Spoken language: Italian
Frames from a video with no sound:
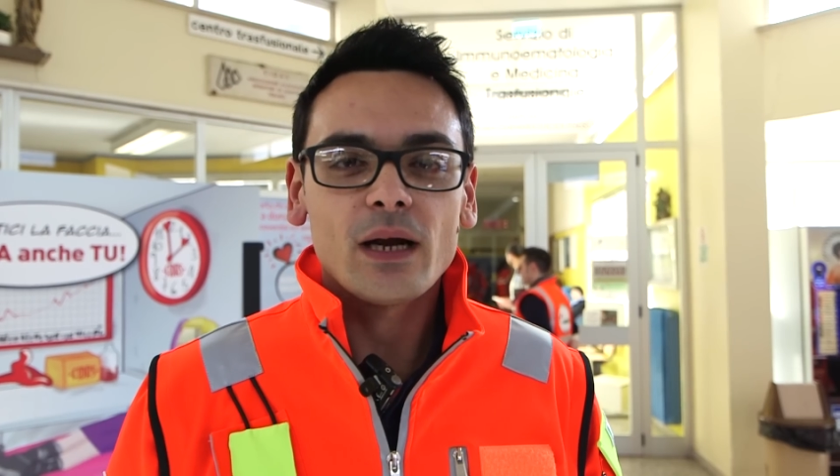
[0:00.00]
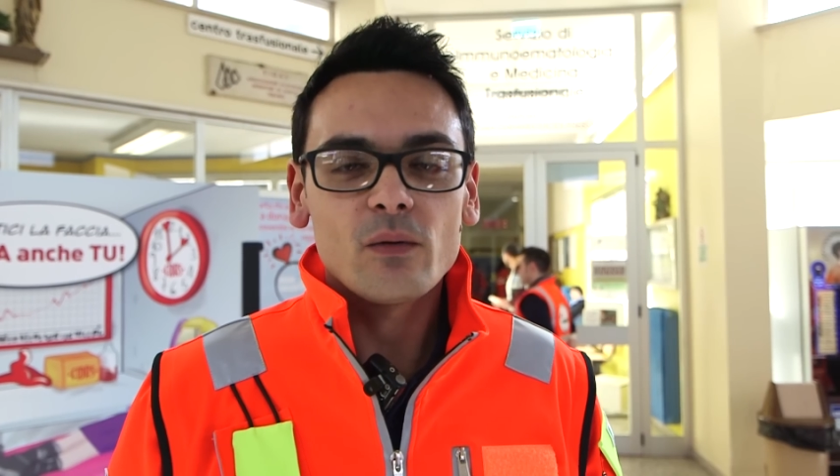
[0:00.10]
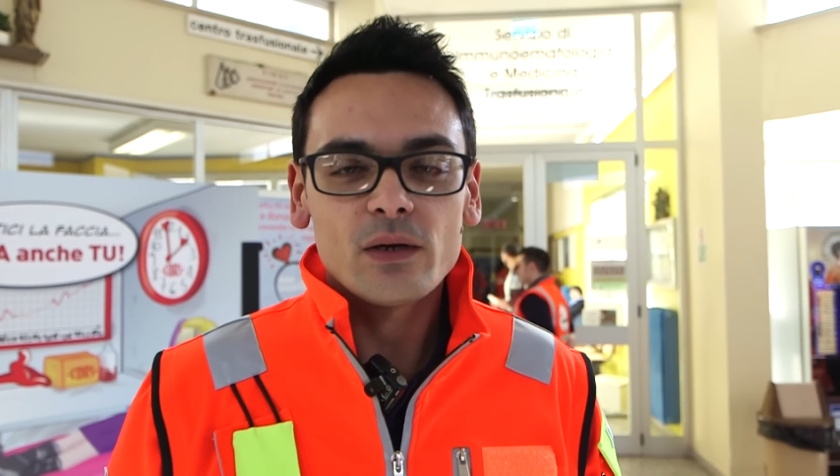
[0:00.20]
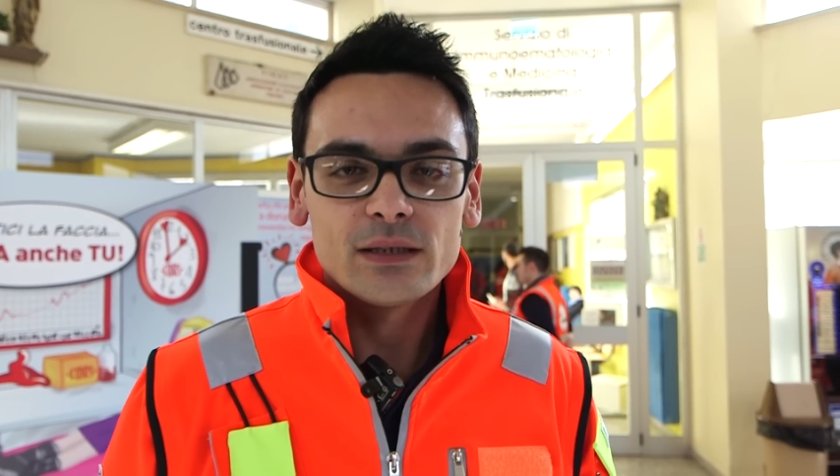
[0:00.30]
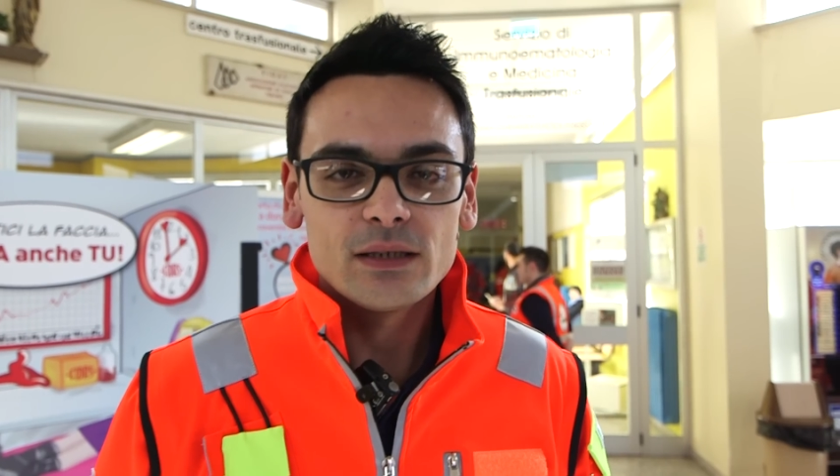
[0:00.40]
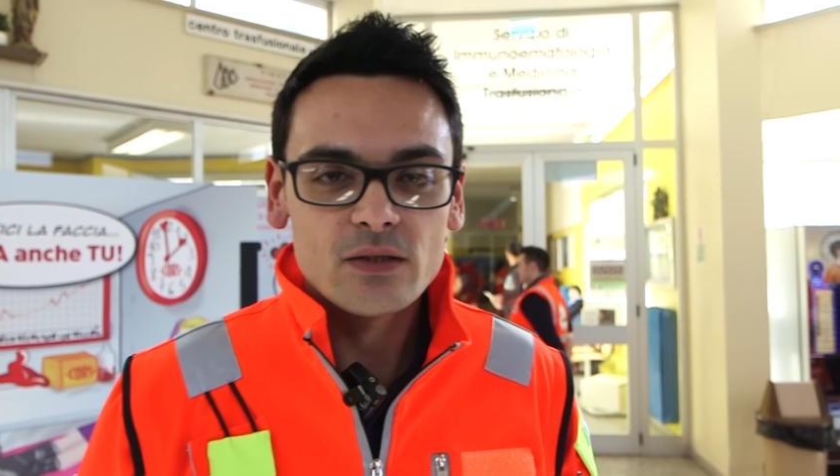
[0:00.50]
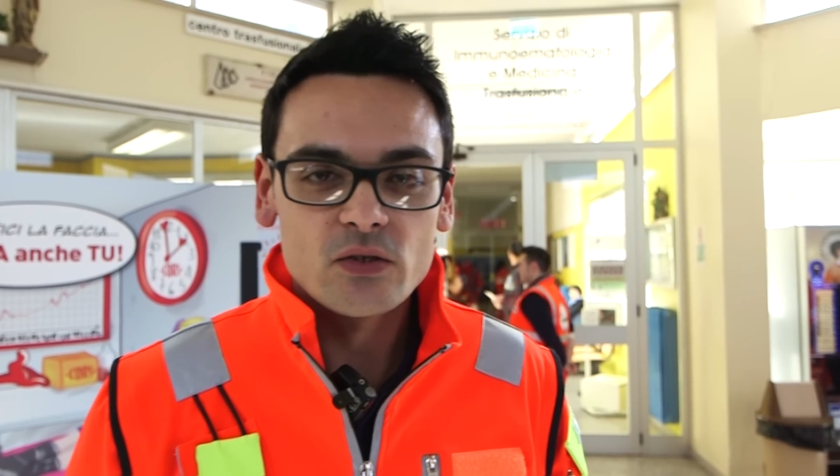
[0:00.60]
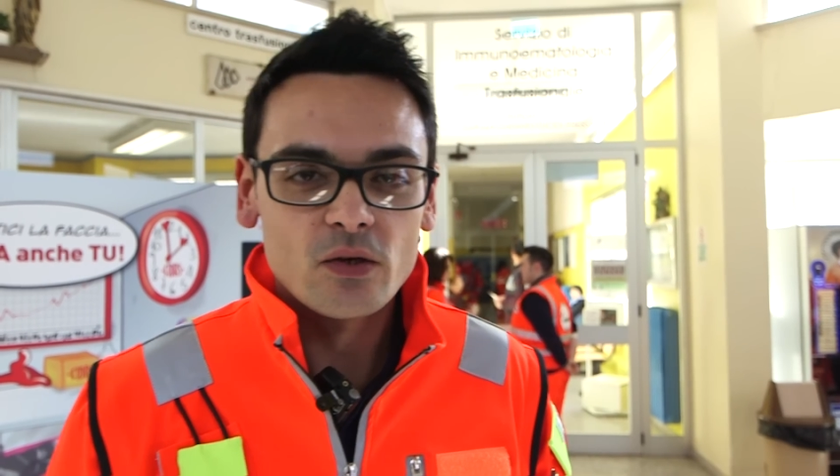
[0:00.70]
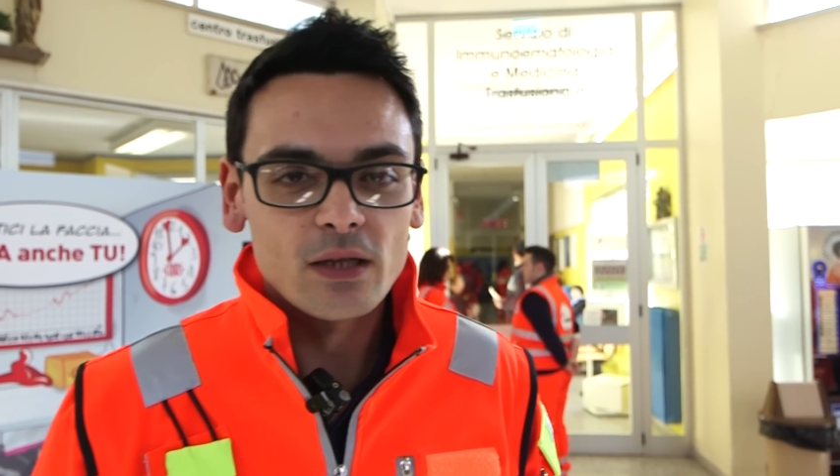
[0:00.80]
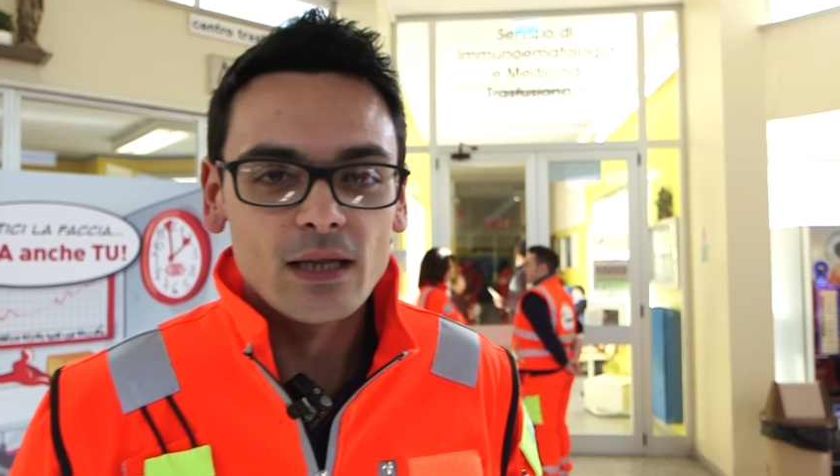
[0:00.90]
per la quarta
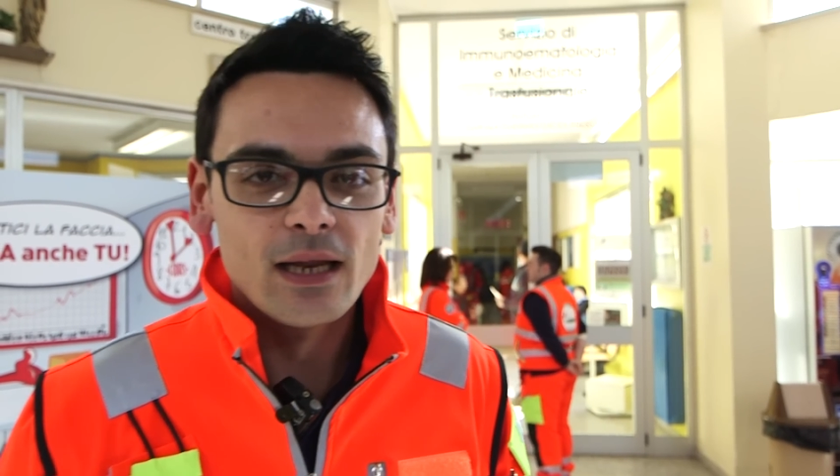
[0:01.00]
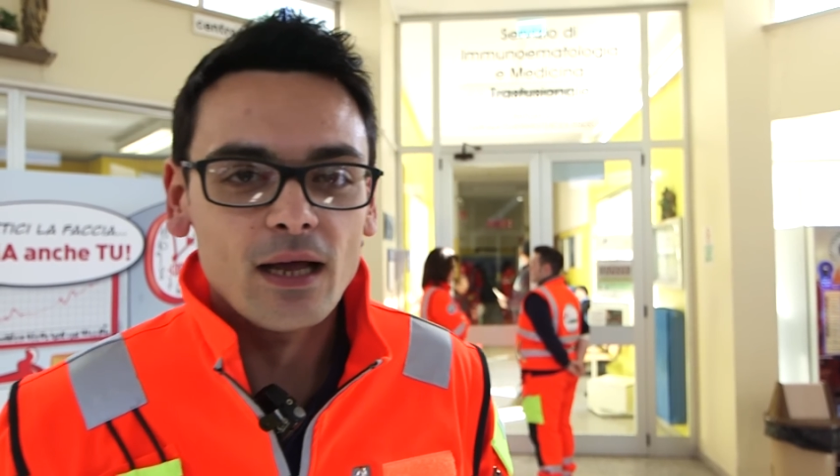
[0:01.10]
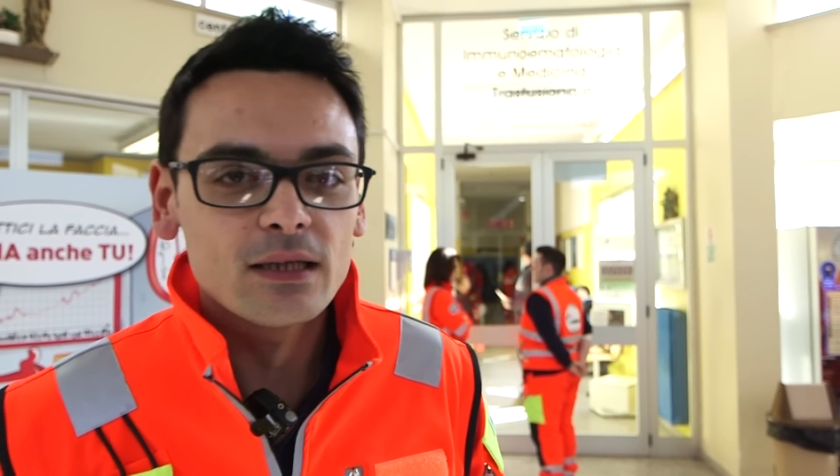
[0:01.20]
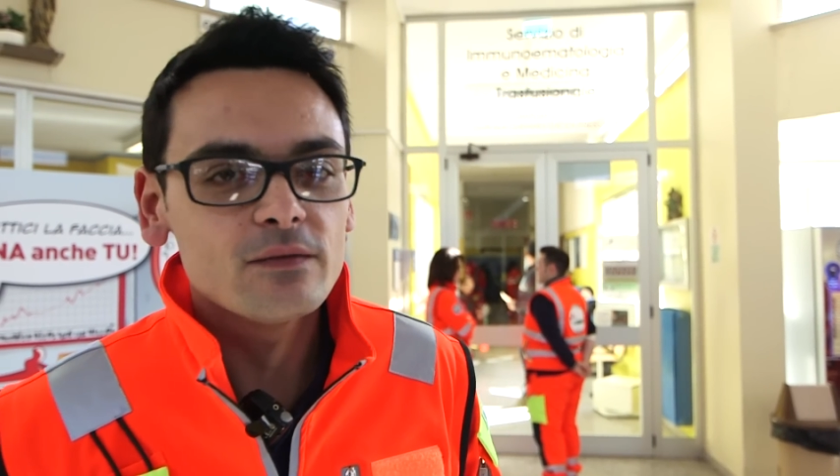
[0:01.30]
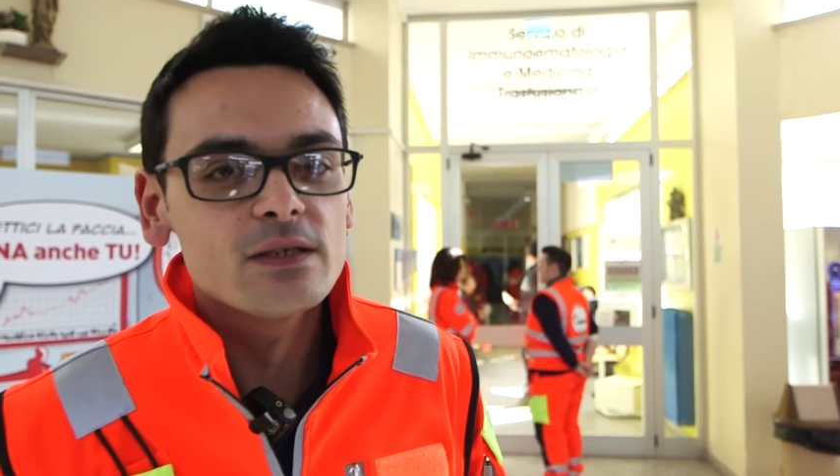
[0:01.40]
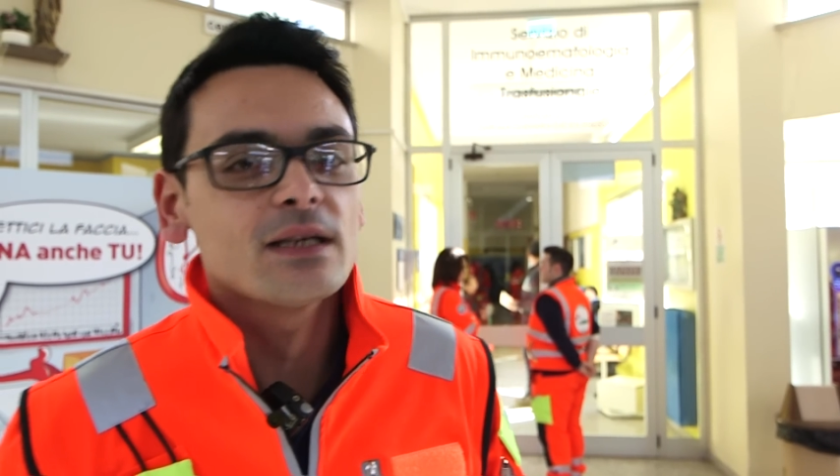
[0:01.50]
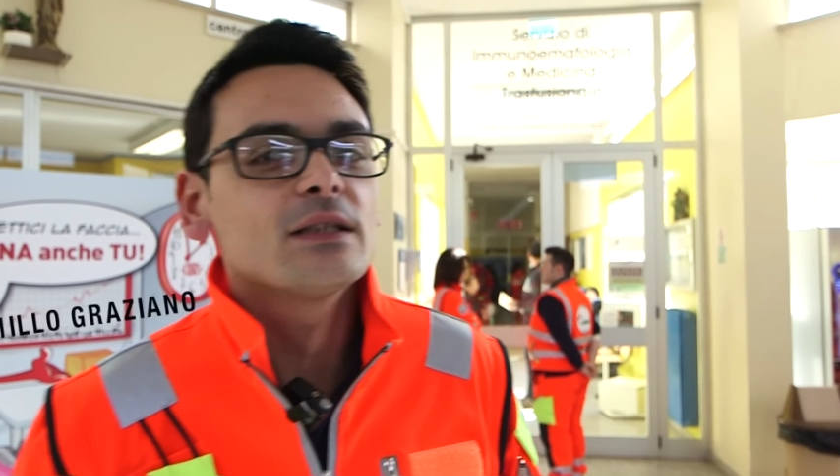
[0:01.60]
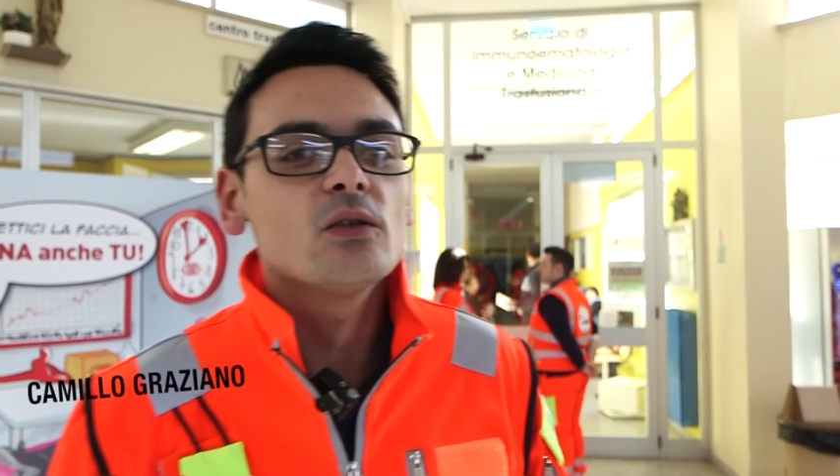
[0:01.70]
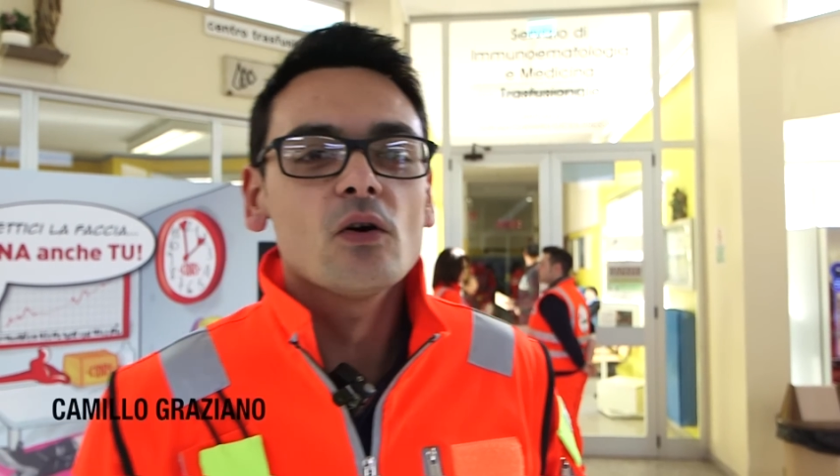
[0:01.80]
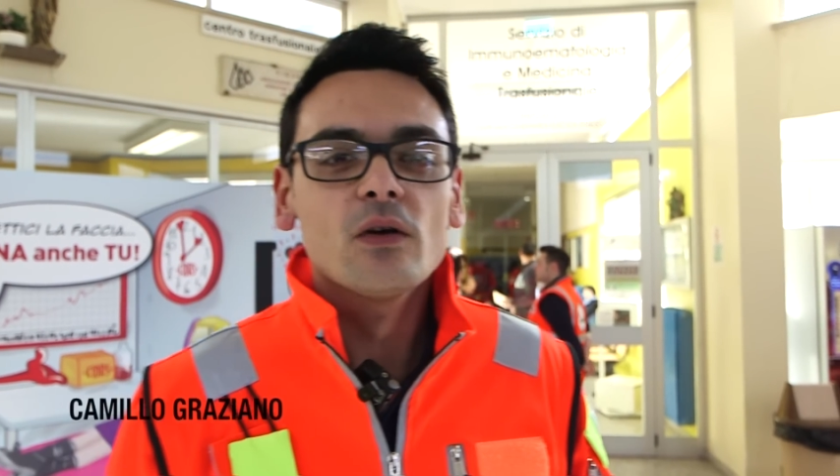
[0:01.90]
edizione della
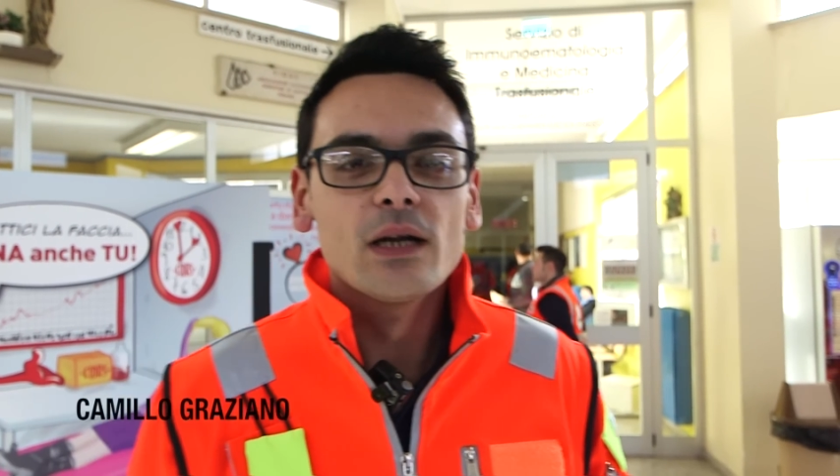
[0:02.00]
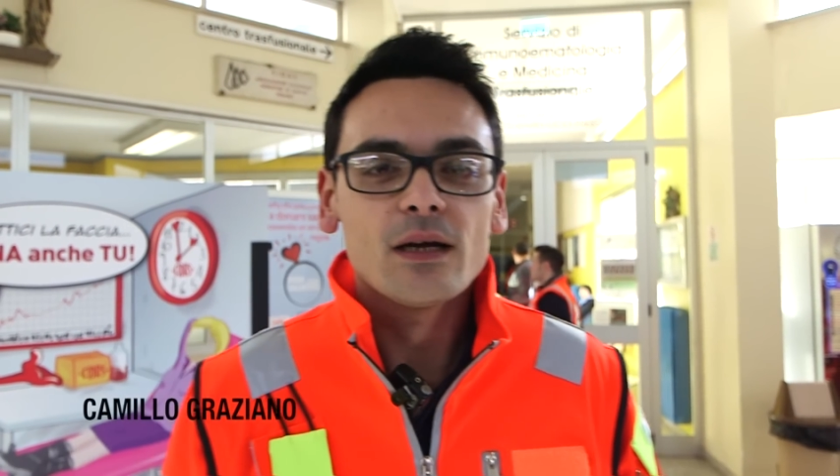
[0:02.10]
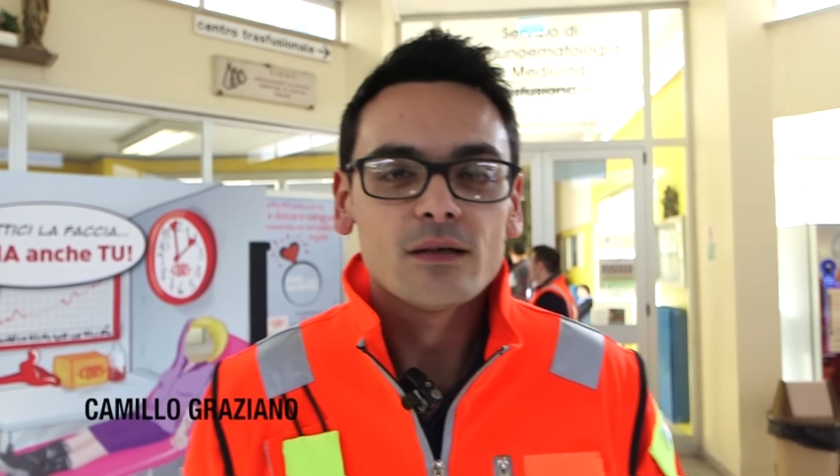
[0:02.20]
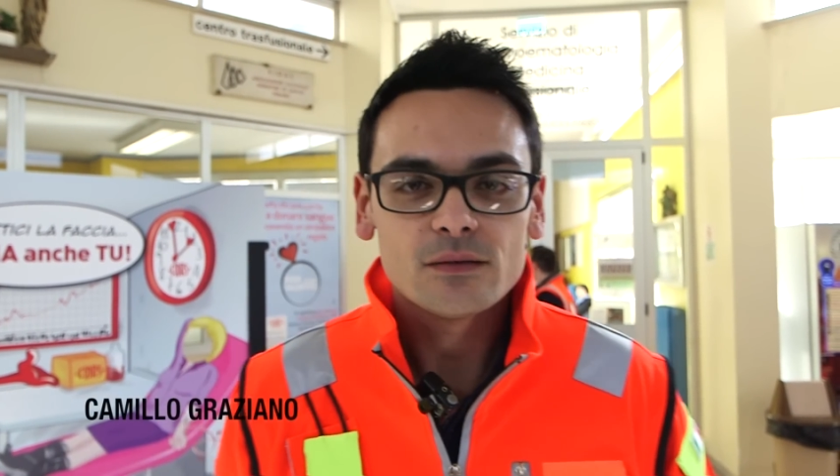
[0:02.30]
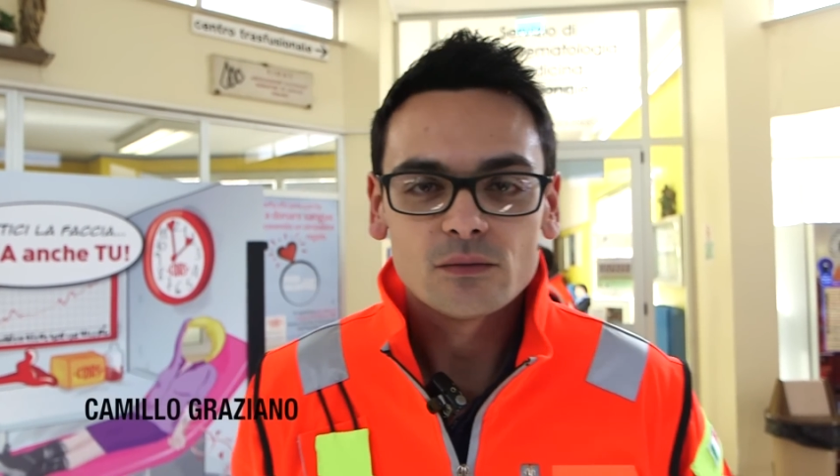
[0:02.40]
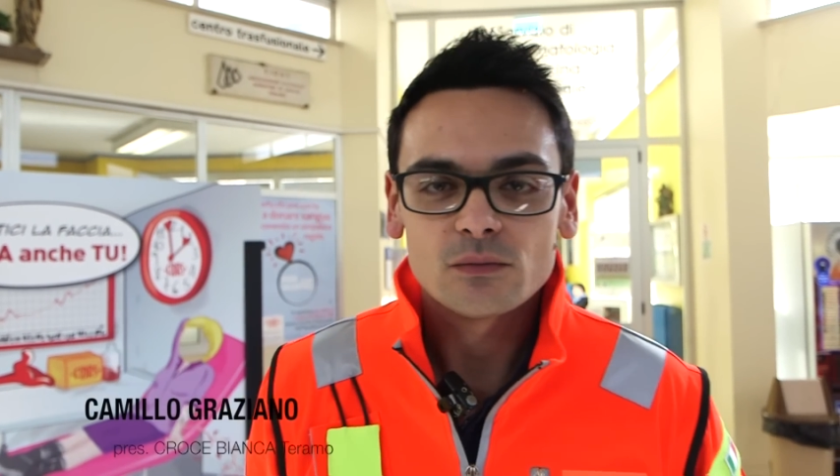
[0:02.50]
Divisa Tidona,